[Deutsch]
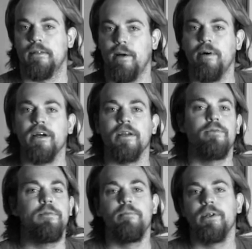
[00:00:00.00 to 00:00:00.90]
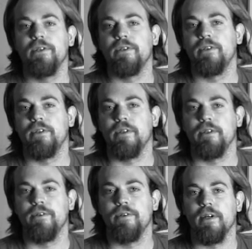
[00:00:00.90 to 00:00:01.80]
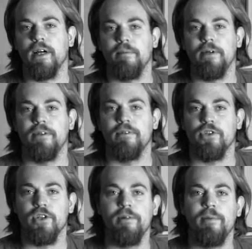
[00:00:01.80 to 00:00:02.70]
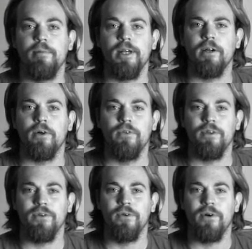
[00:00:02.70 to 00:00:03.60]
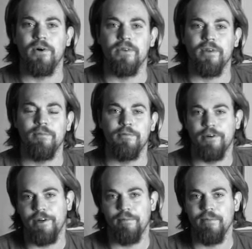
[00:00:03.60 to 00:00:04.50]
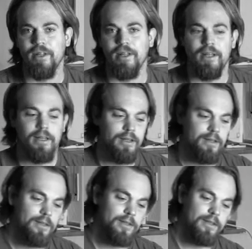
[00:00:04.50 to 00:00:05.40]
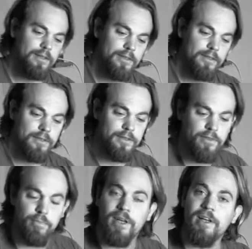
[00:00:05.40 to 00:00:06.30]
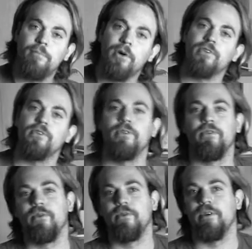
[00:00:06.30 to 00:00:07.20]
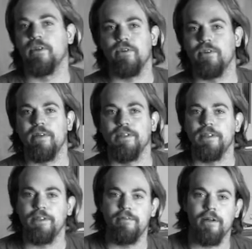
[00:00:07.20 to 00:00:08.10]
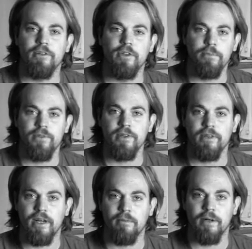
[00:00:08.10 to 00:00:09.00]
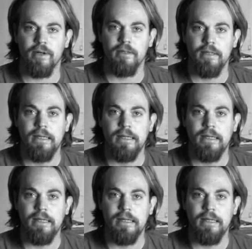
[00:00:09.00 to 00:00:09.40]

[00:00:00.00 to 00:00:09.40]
Kameraequipment, äh, da kann man schnell mal mehrere hundert Euro ausgeben, vor allem äh, hier so Peli-Boxen und so, die natürlich qualitativ alle top sind, aber